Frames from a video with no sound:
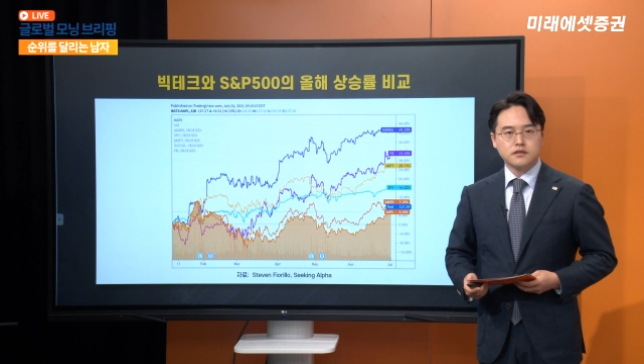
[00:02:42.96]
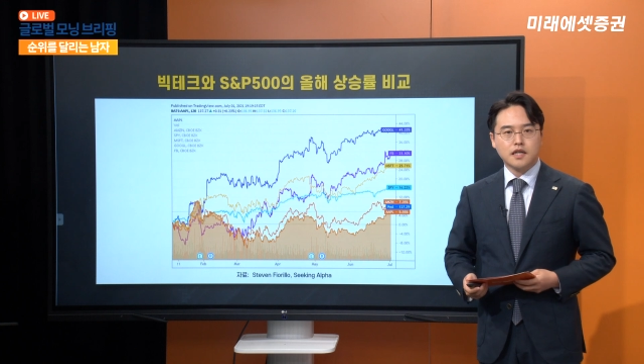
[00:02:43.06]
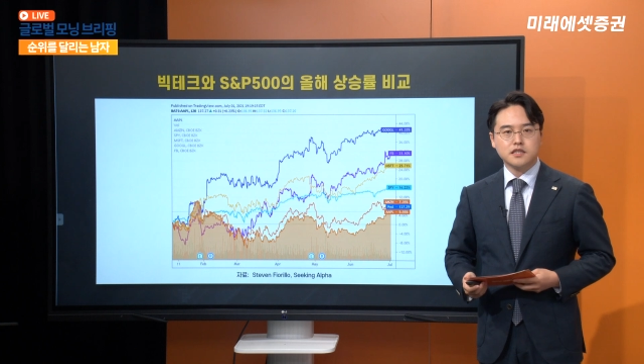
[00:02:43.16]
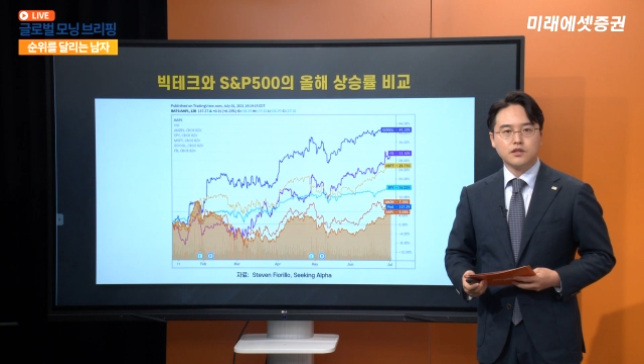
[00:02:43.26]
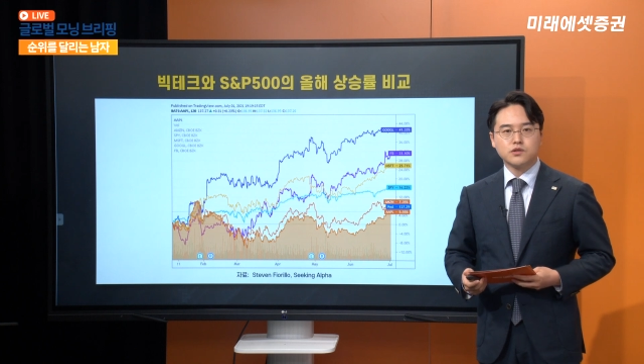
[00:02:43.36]

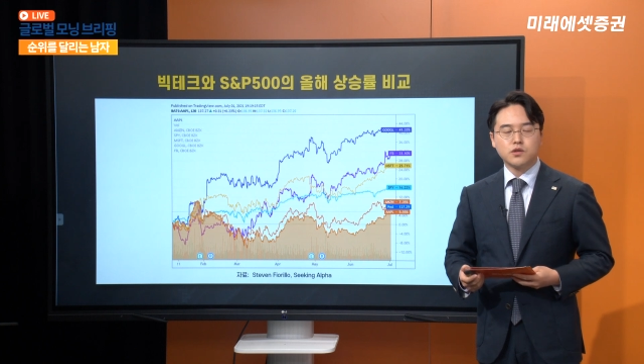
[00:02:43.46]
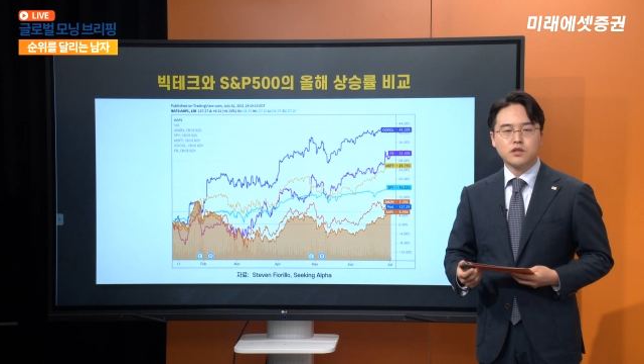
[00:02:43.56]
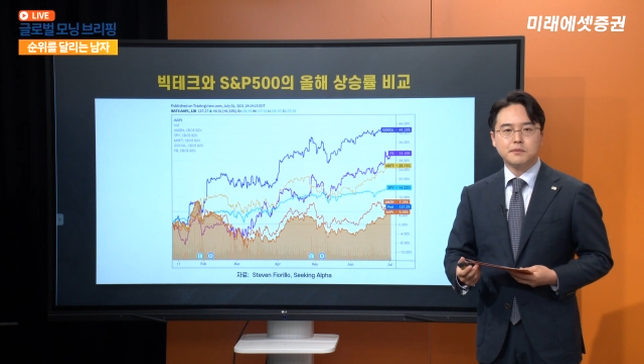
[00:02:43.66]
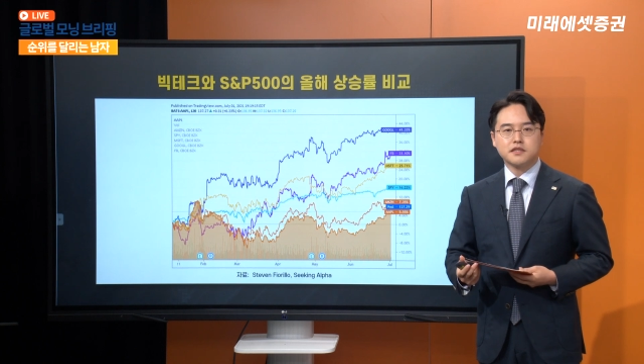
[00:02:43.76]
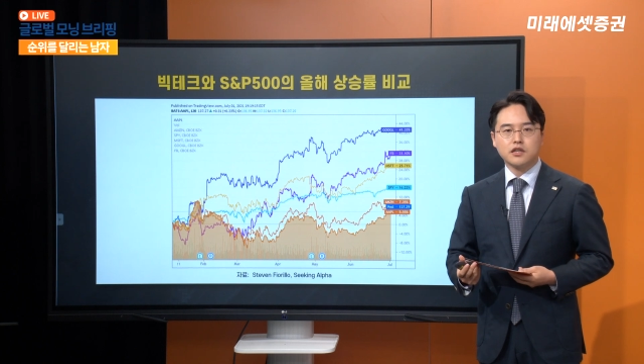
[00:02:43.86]
사실 연초
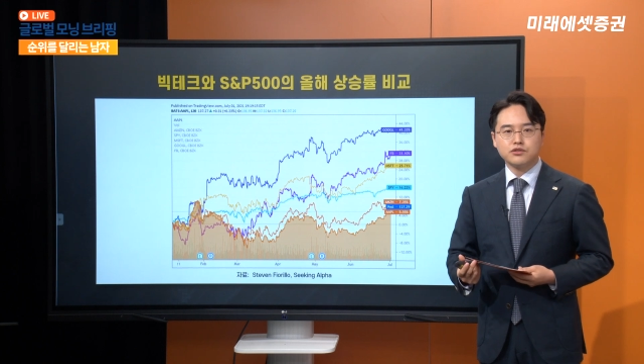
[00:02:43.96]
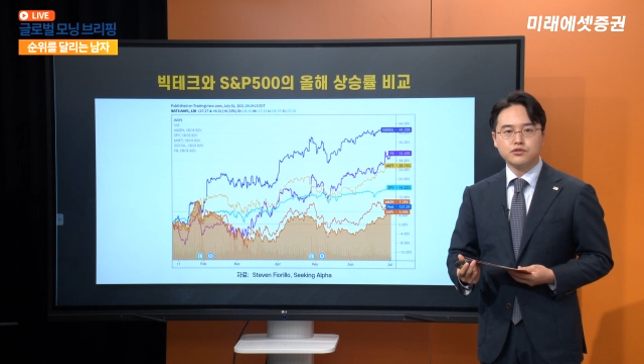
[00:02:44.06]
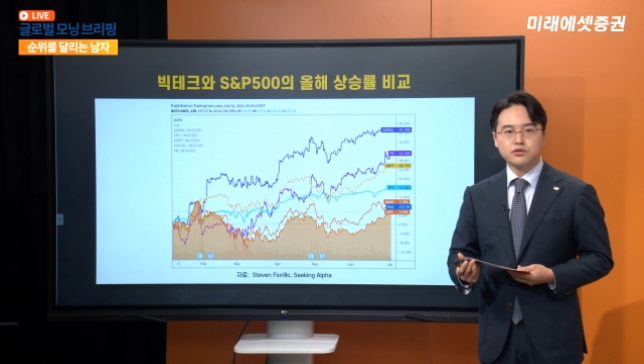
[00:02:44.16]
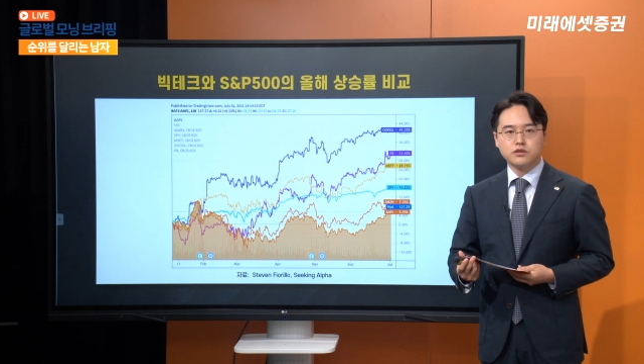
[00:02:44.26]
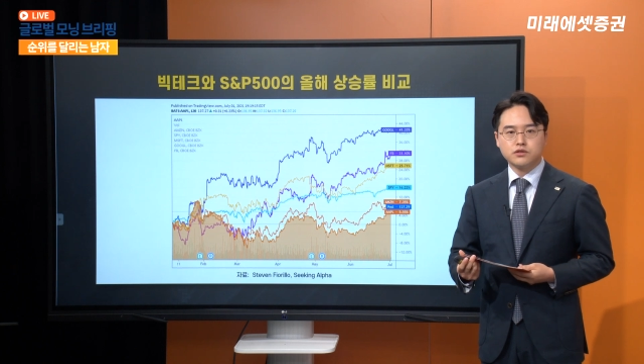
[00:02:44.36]
대비
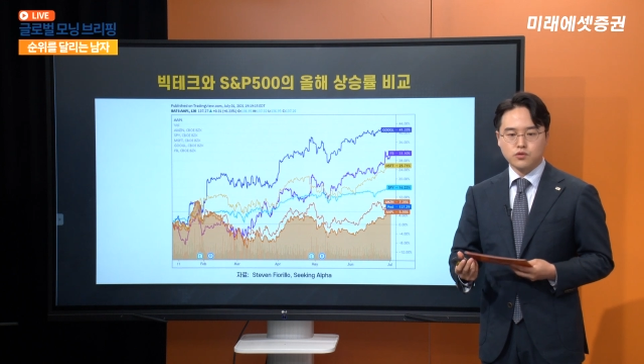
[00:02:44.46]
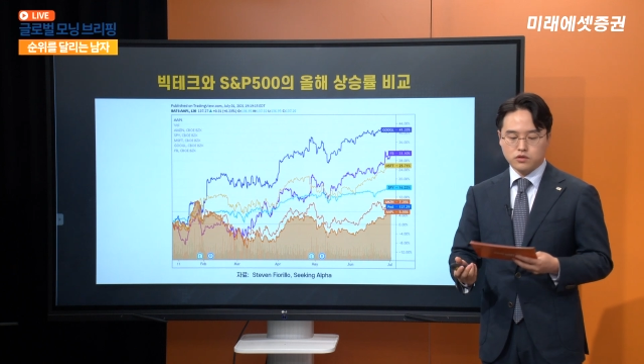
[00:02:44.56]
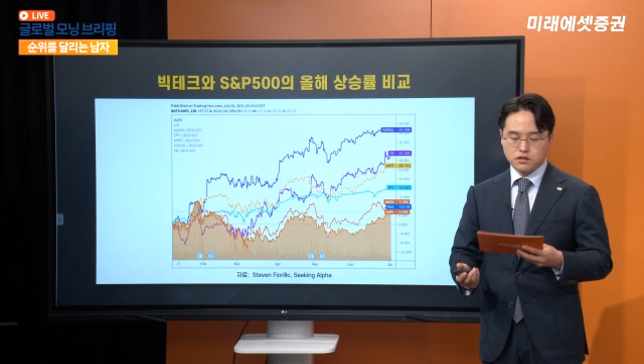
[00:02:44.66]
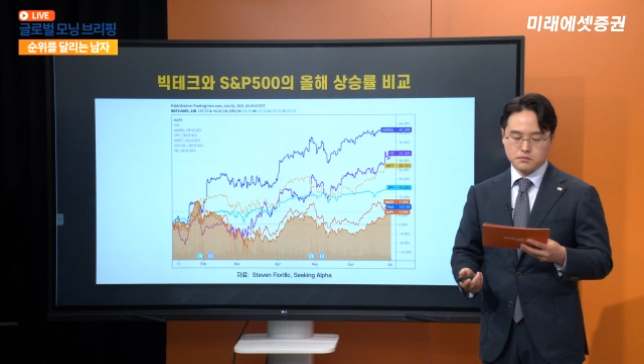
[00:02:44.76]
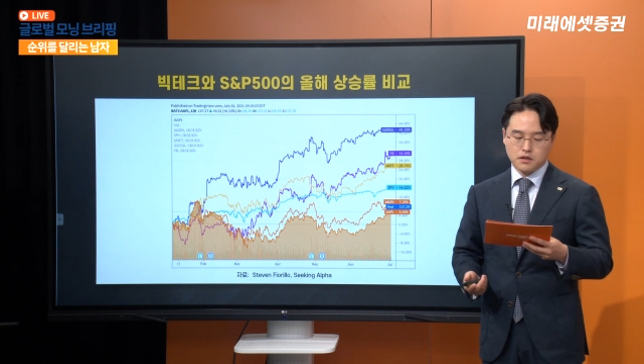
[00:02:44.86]
상승률을
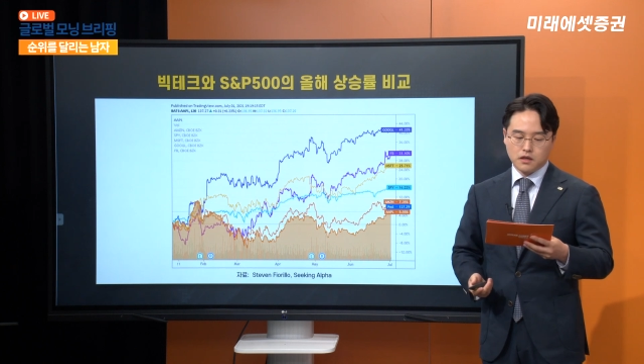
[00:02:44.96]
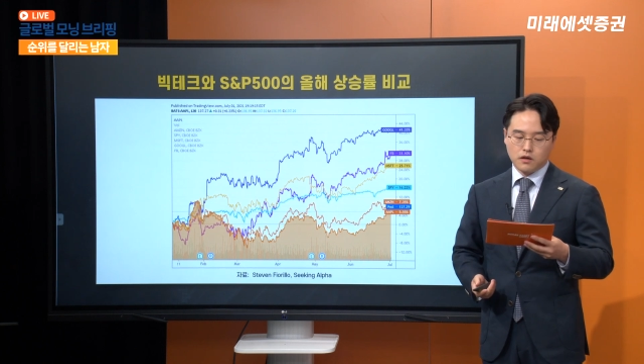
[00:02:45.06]
조금